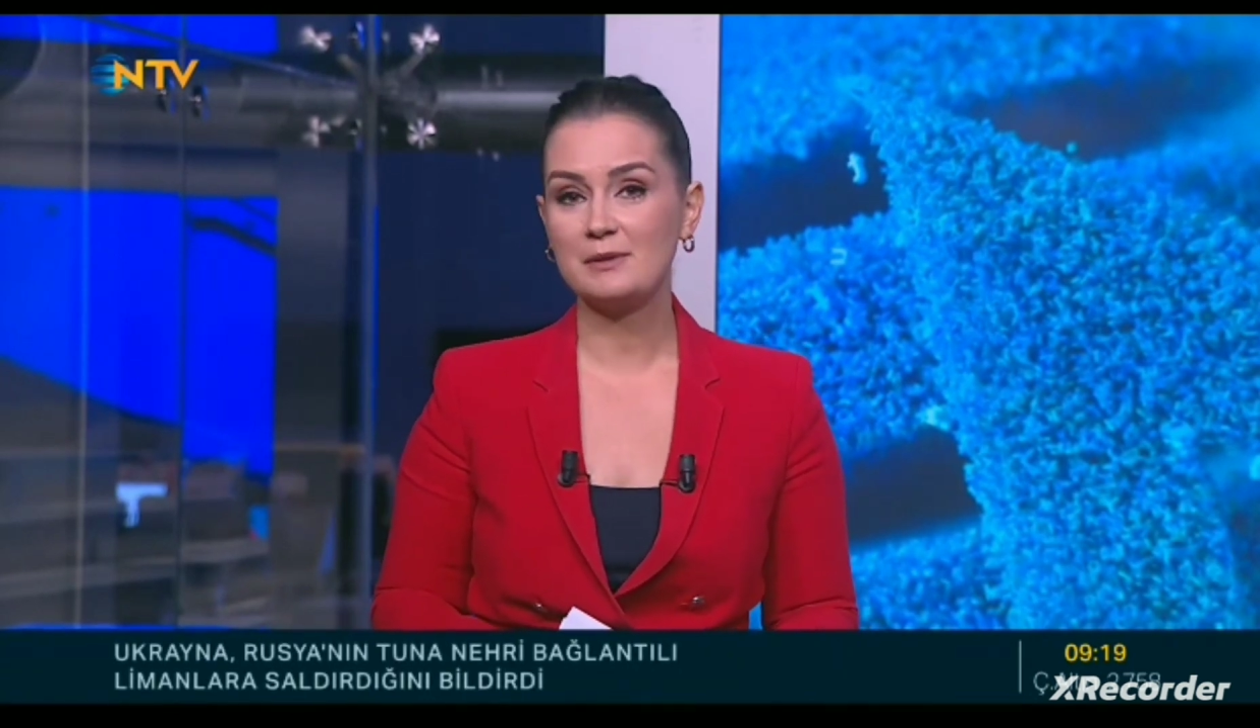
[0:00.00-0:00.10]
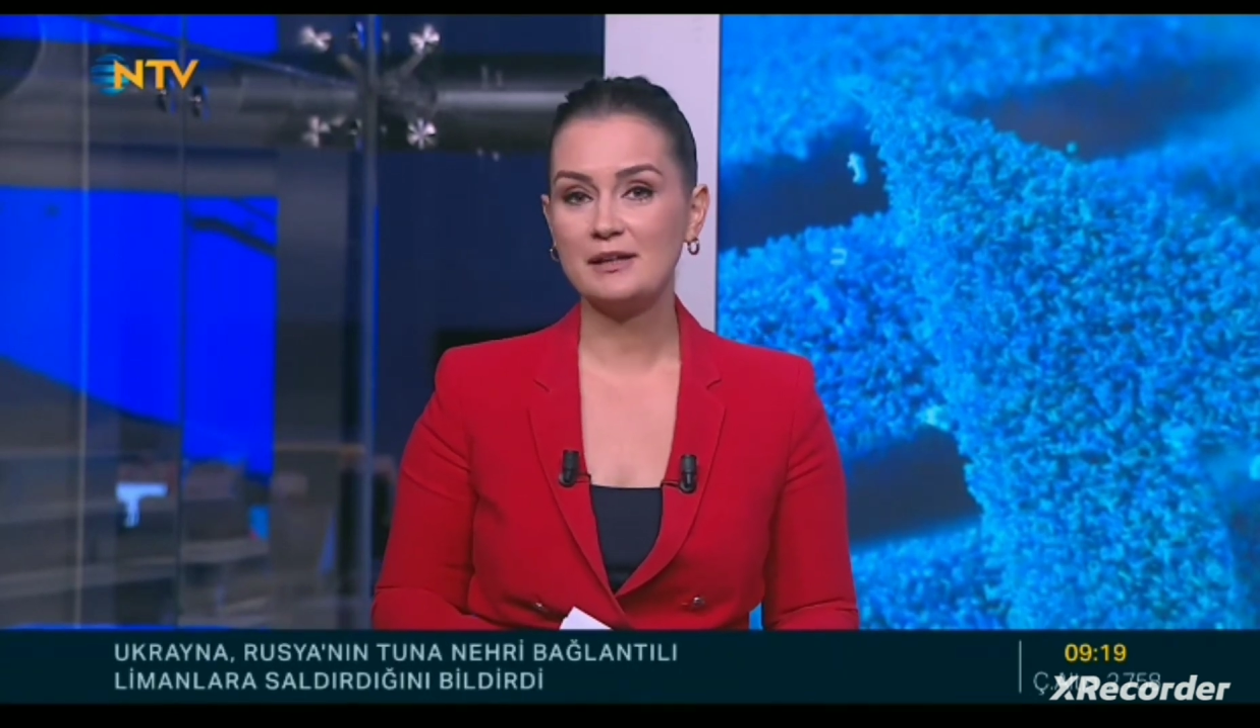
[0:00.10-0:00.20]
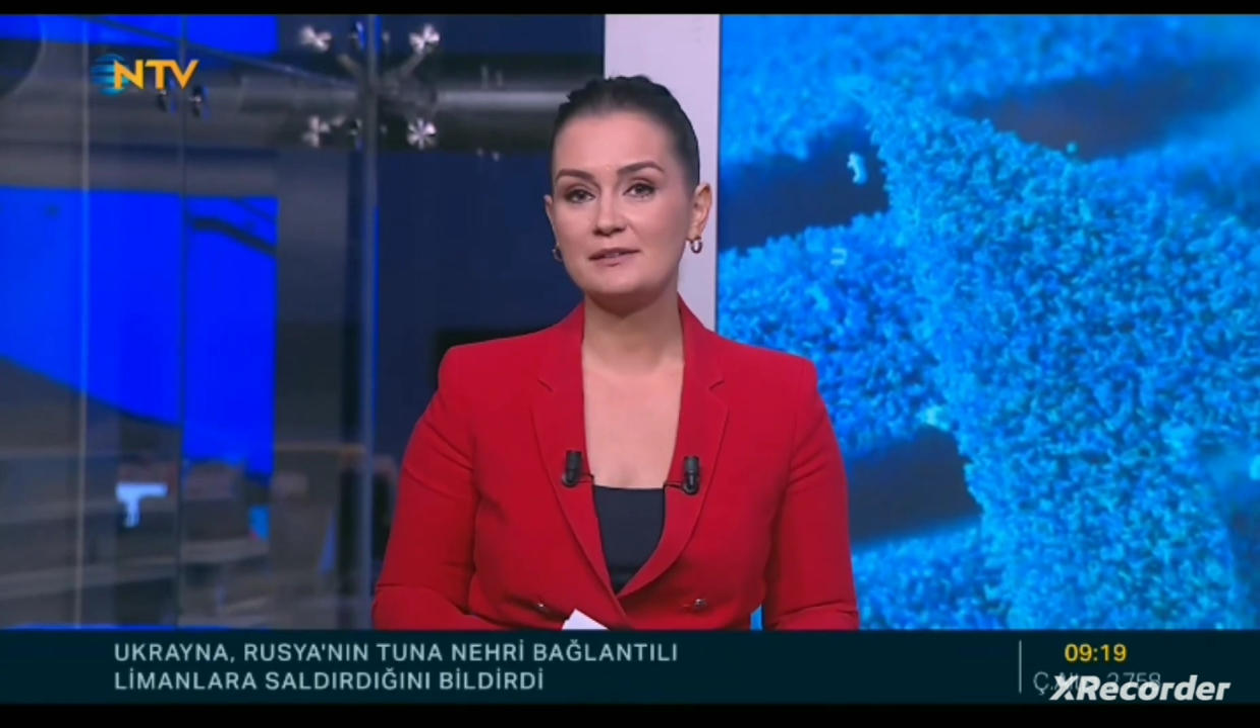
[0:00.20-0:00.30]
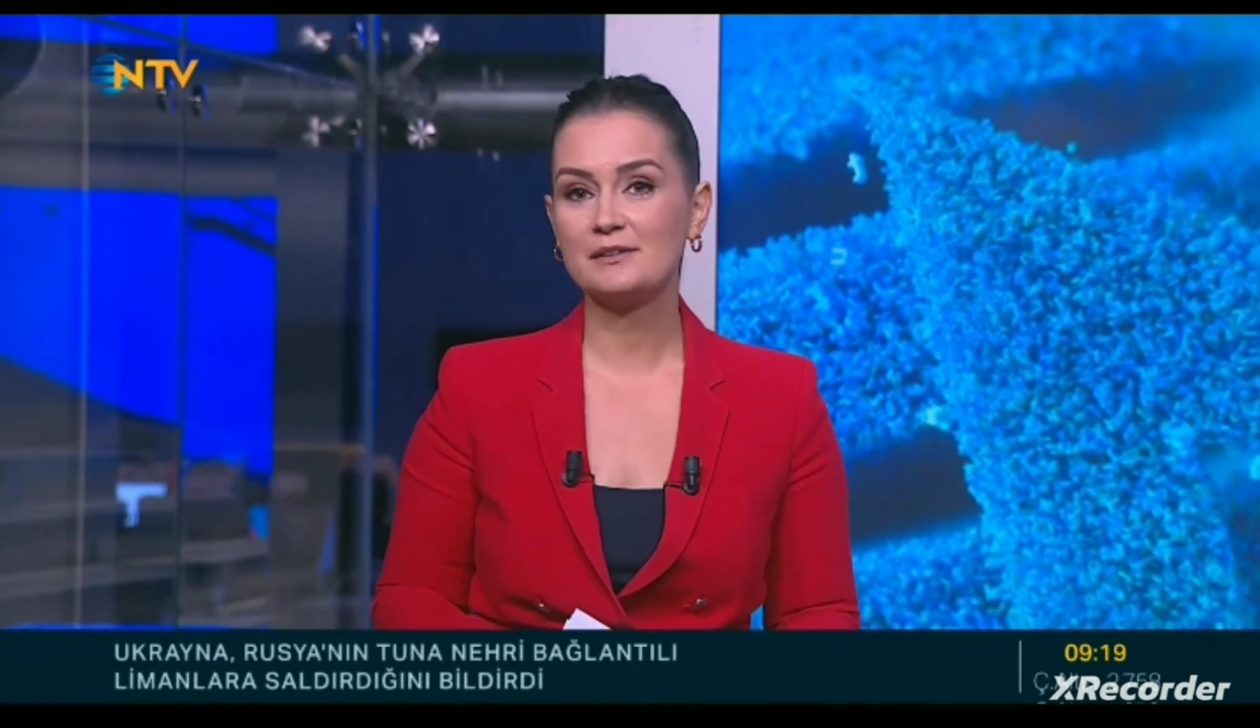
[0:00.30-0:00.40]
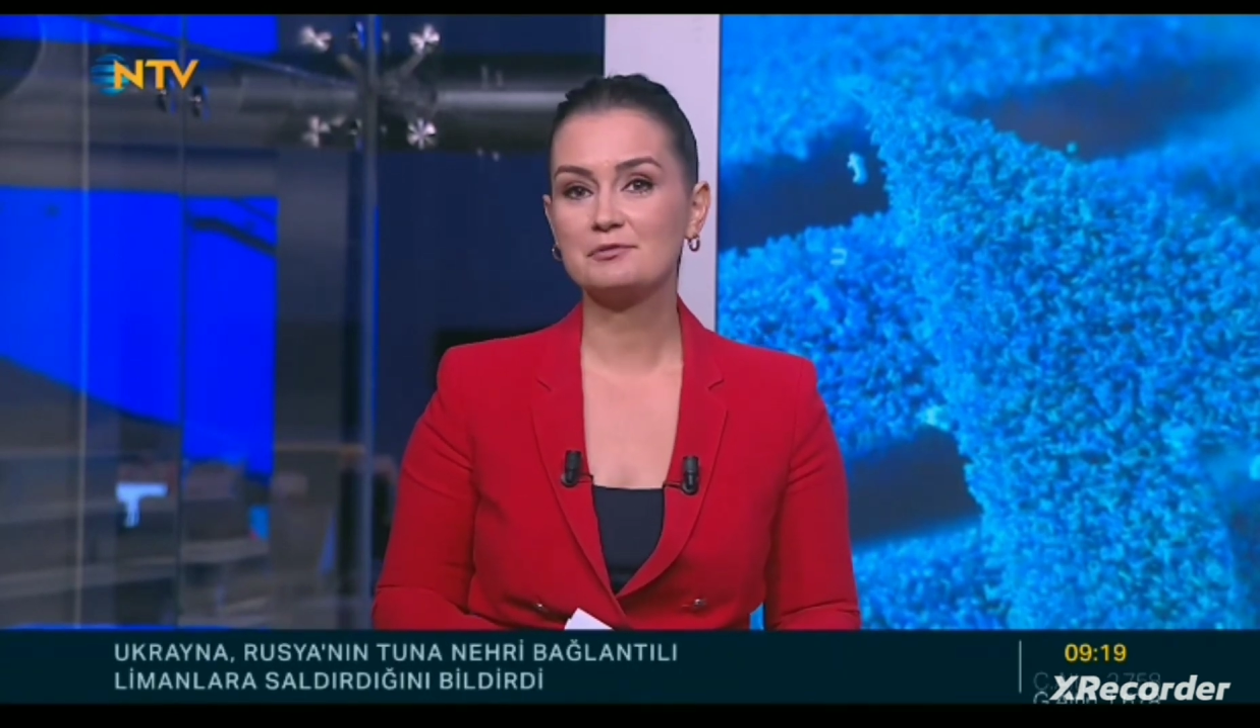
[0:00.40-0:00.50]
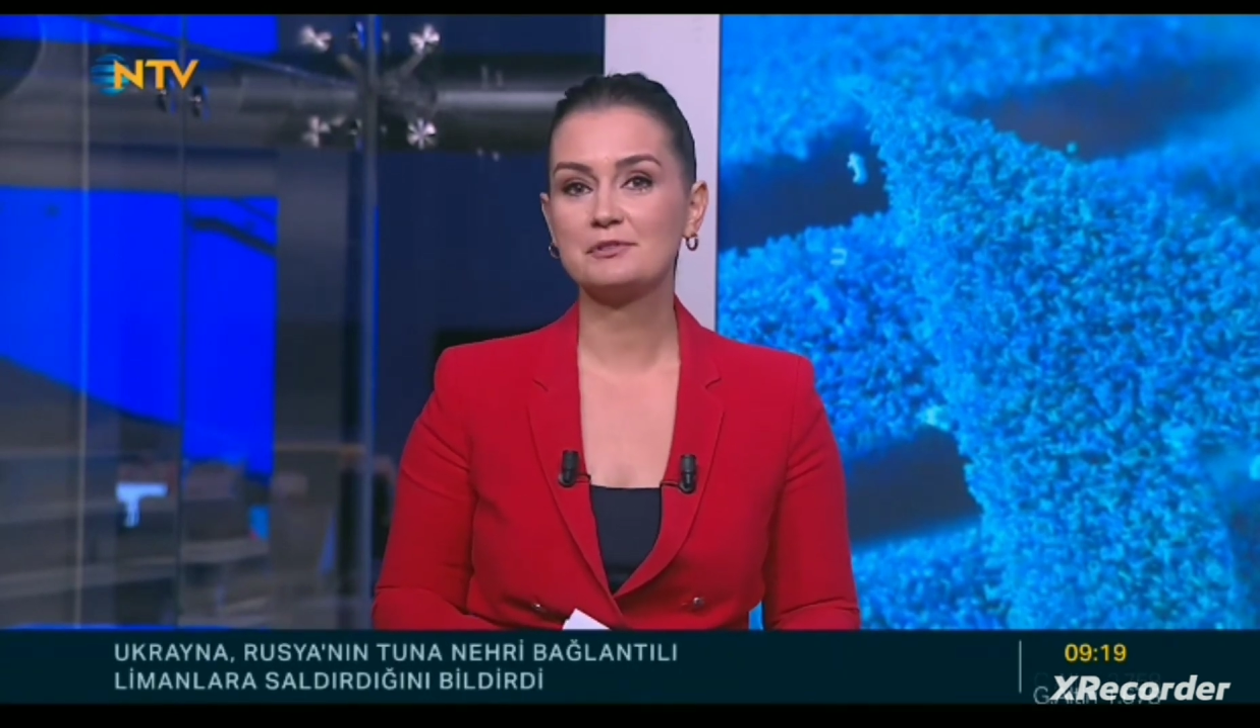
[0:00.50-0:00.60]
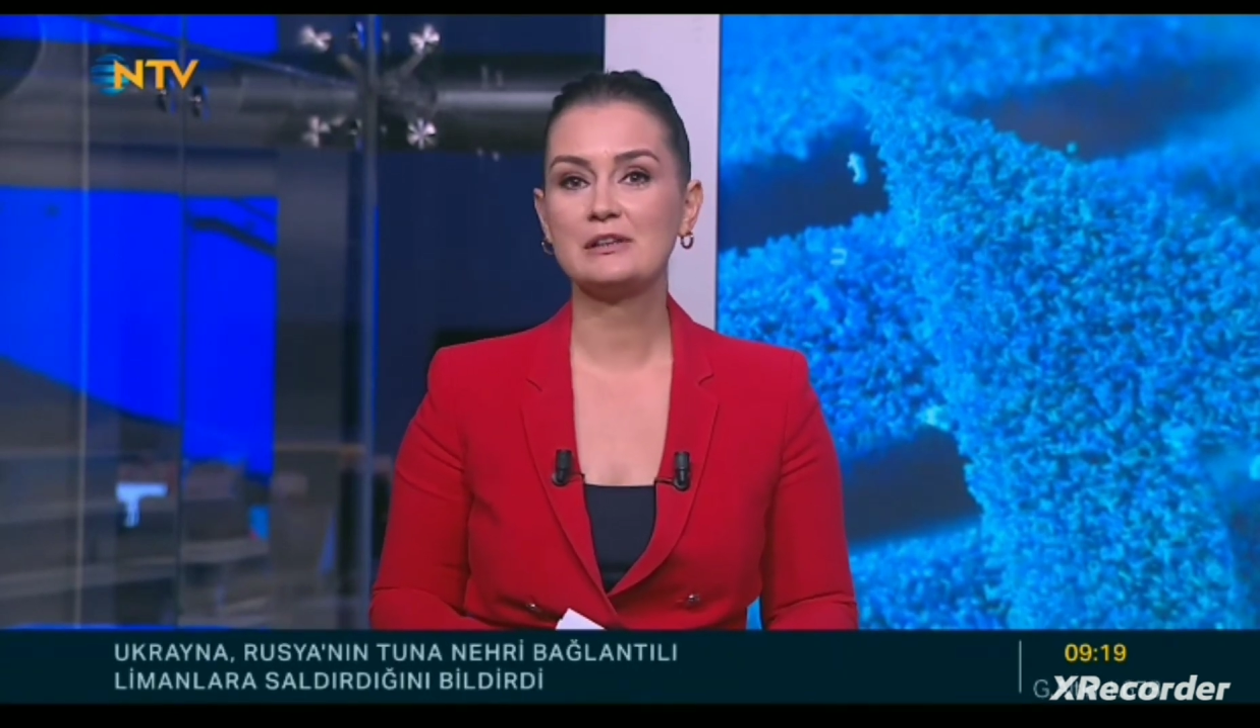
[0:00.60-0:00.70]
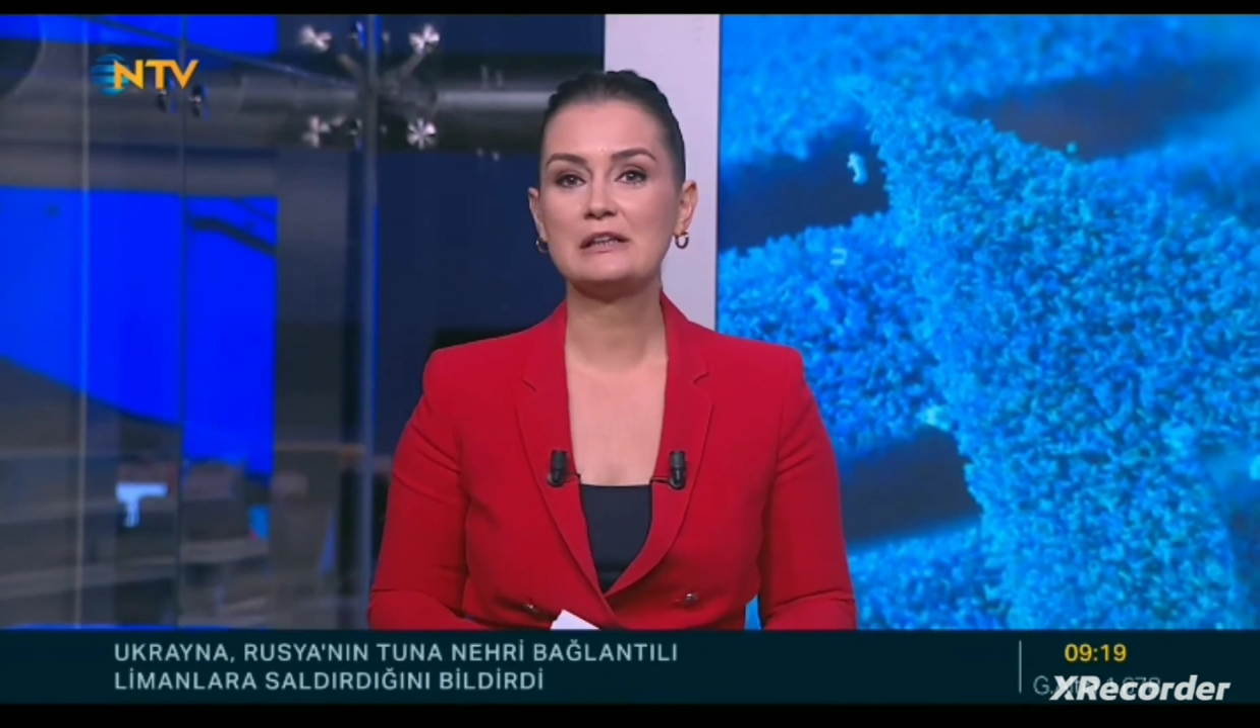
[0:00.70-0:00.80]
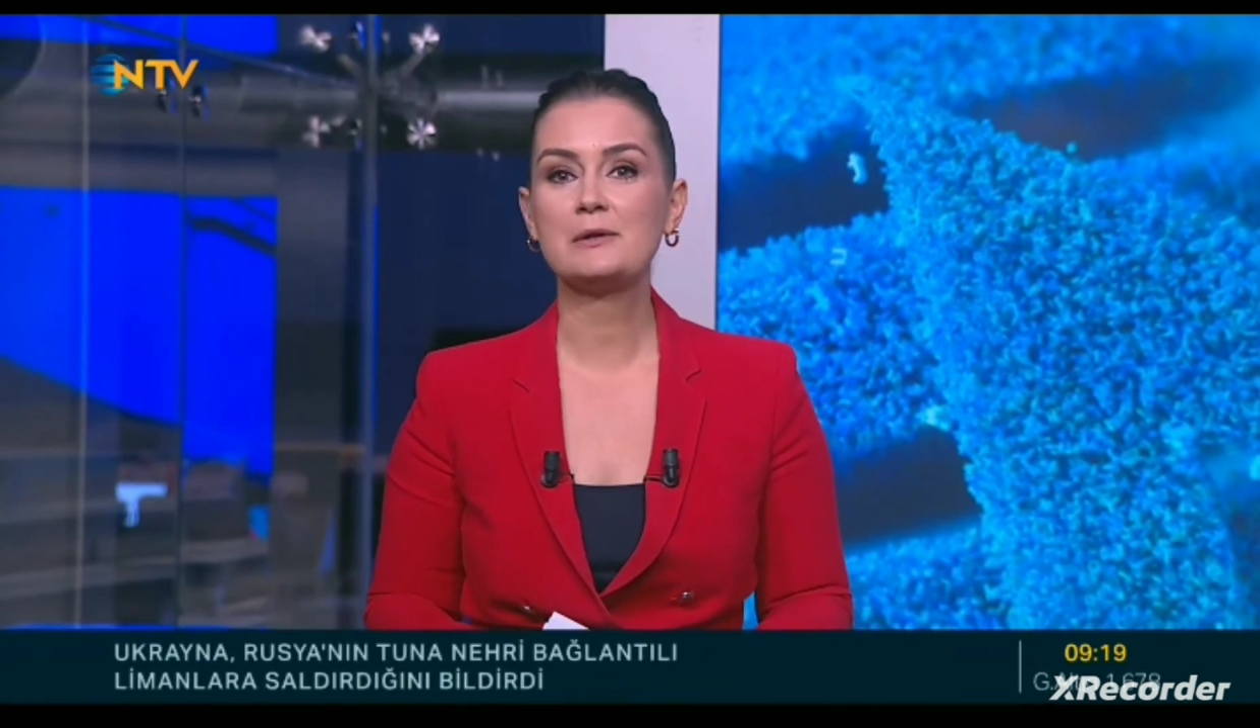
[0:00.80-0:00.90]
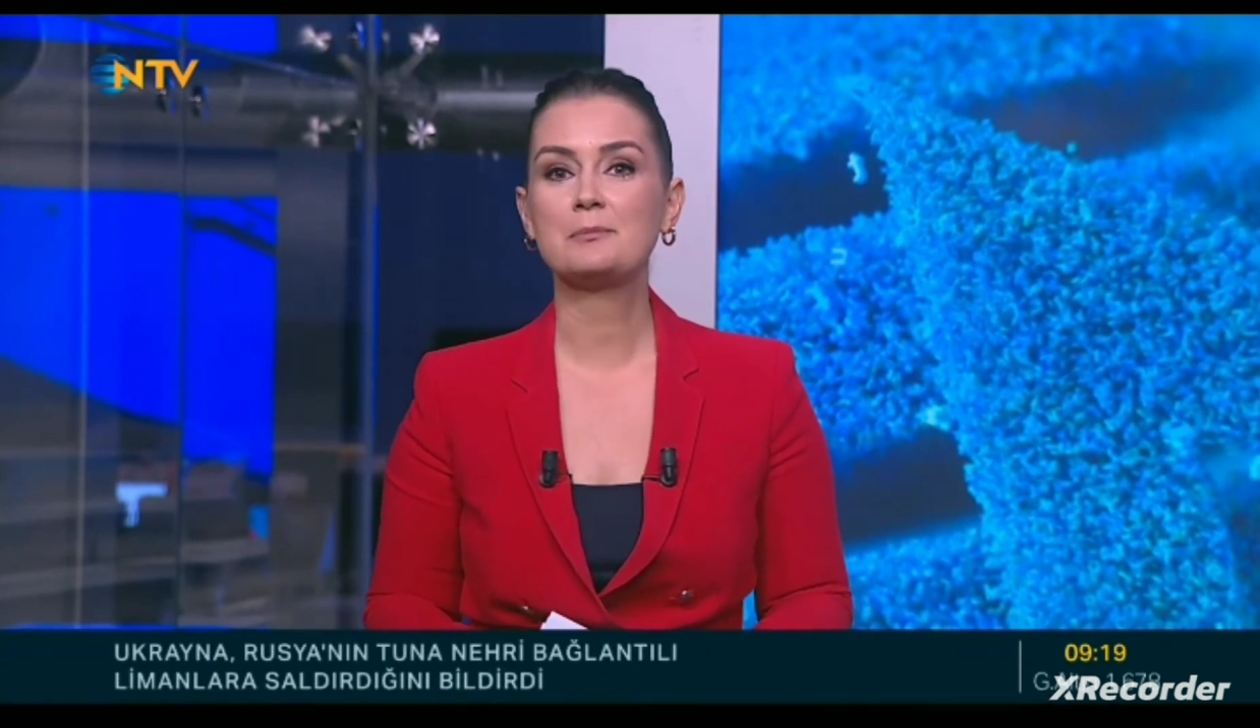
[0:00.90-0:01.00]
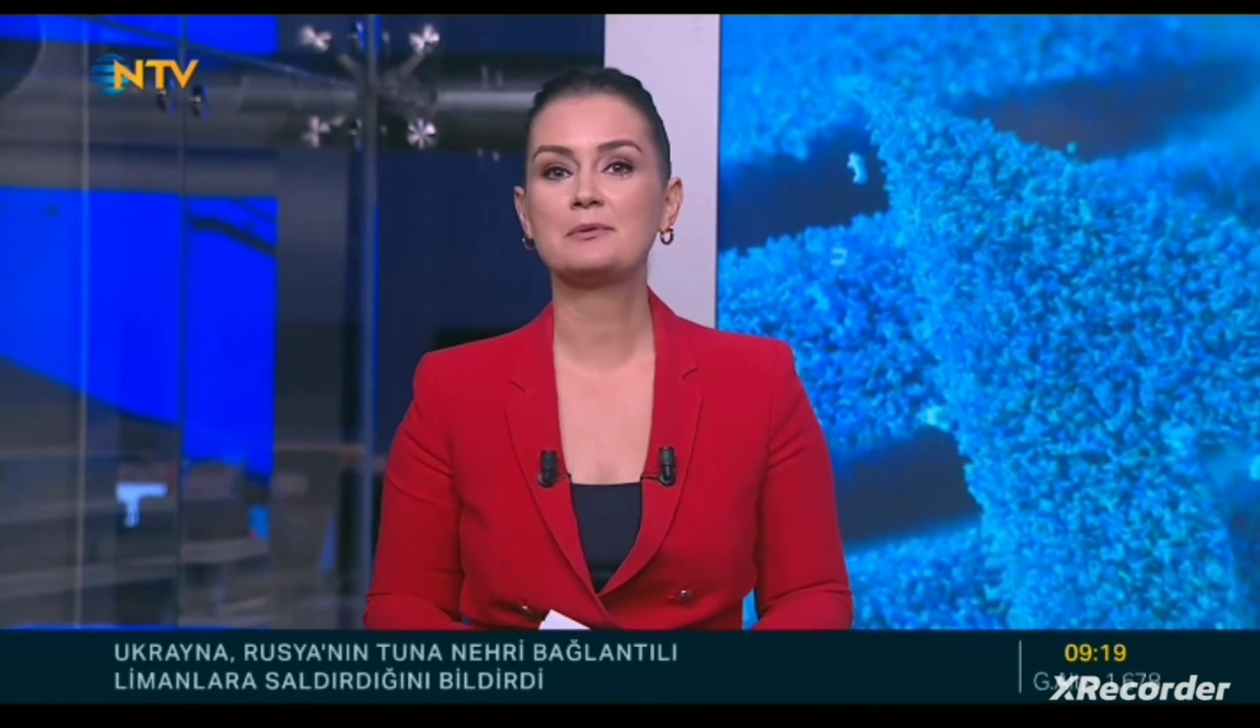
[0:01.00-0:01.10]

kimler tarafından